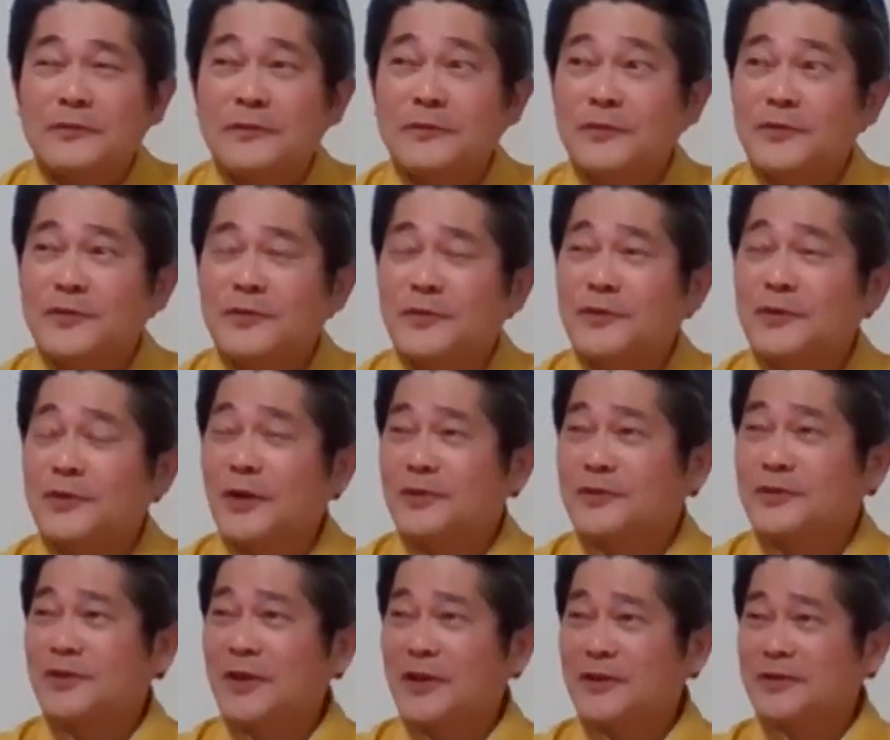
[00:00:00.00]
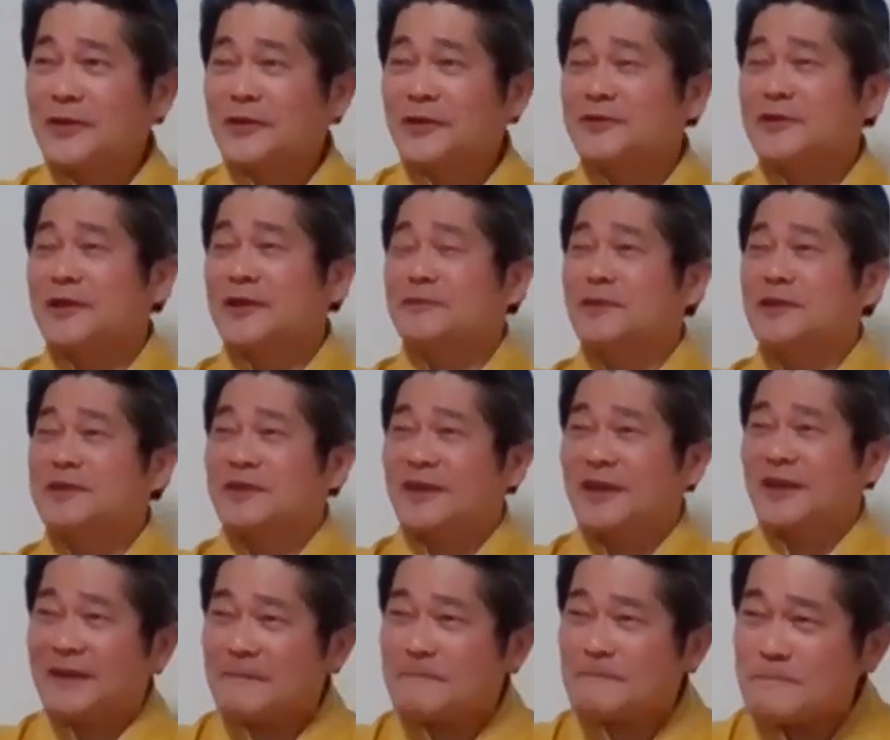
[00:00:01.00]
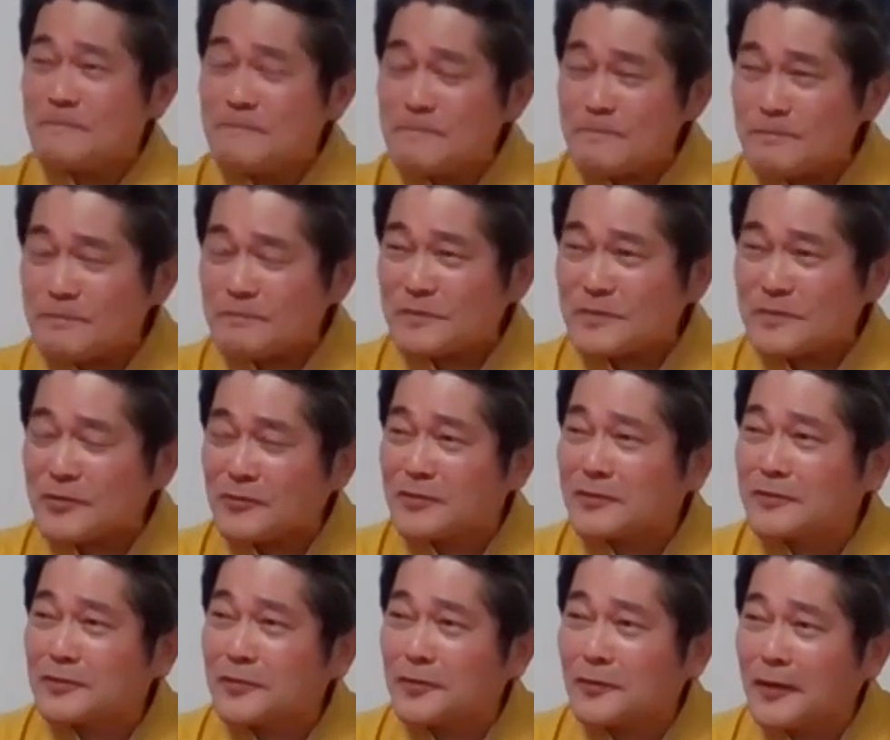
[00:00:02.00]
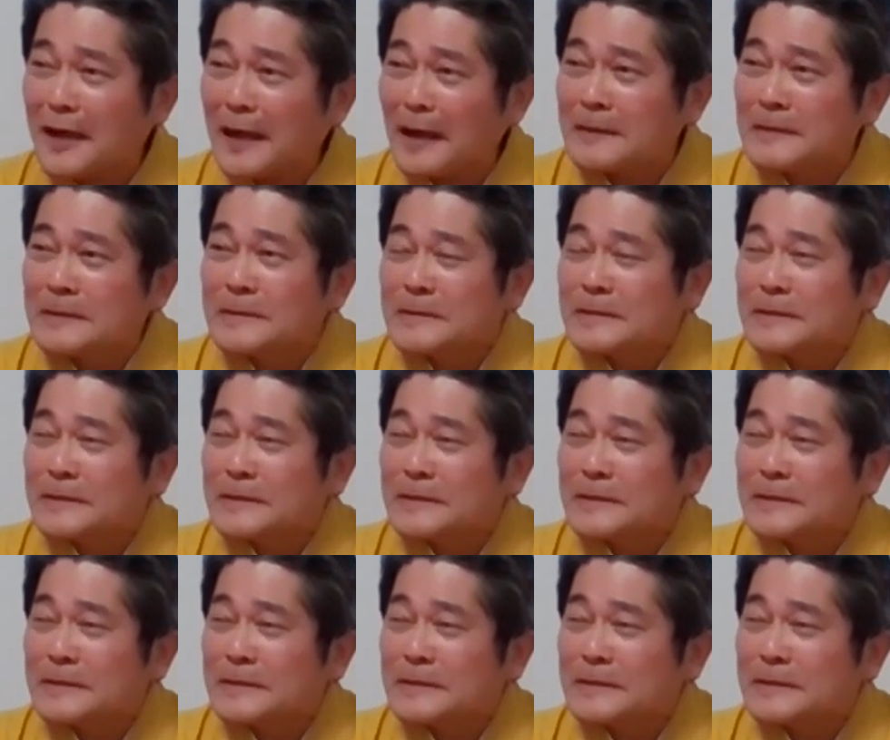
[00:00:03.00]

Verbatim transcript: な、なんでございますかんということは、